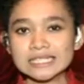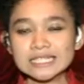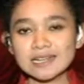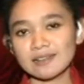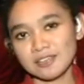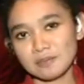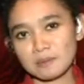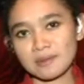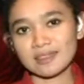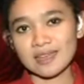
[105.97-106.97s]
Jika nantinya
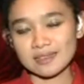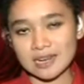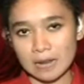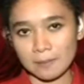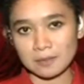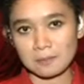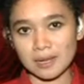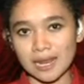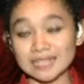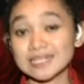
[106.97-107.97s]
pemerintah tidak dapat
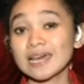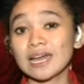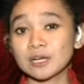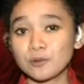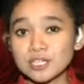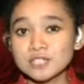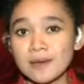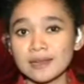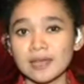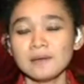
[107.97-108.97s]
melaksanakan
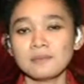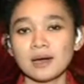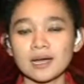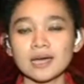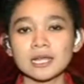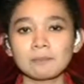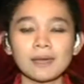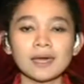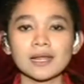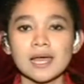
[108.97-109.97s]
kewajiban lainnya, maka
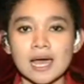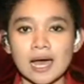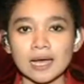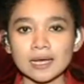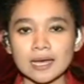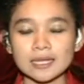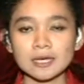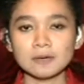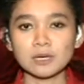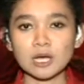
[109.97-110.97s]
DPR
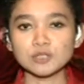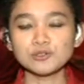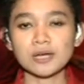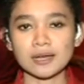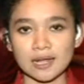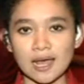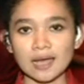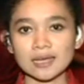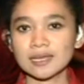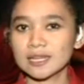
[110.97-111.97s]
akan eh, mengajukan
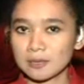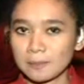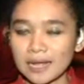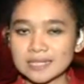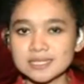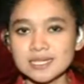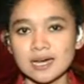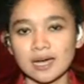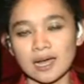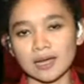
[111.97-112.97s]
hak
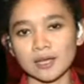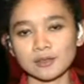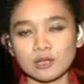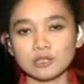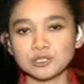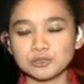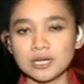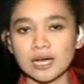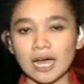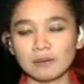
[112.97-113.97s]
interpelasi, hak angket, dan
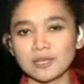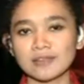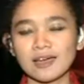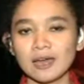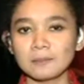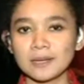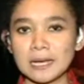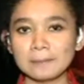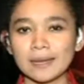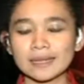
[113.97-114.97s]
juga hak menyatakan
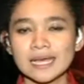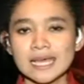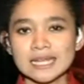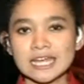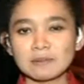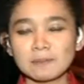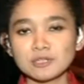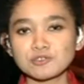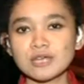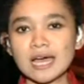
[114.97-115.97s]
pendapat. Dan
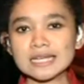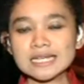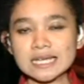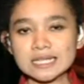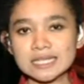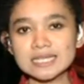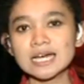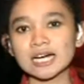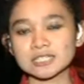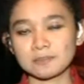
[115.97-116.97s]
memang sudah ada
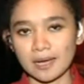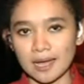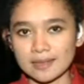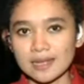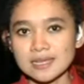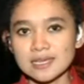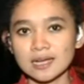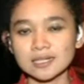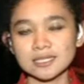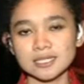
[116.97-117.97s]
tiga kesepakatan
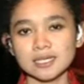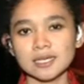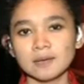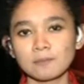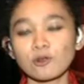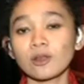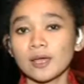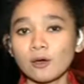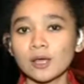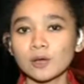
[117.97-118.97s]
yang
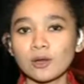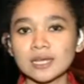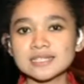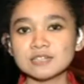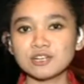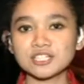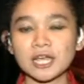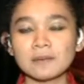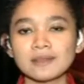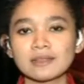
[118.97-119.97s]
diperoleh oleh Koalisi
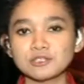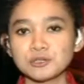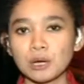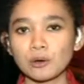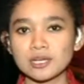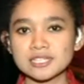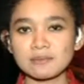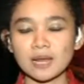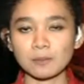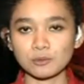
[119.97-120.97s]
Indonesia Hebat dan juga
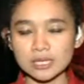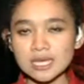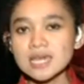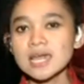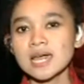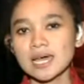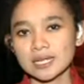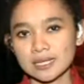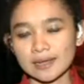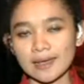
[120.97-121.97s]
Koalisi Merah Putih
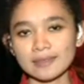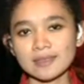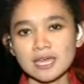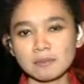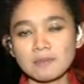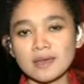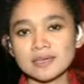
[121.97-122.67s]
terkait dengan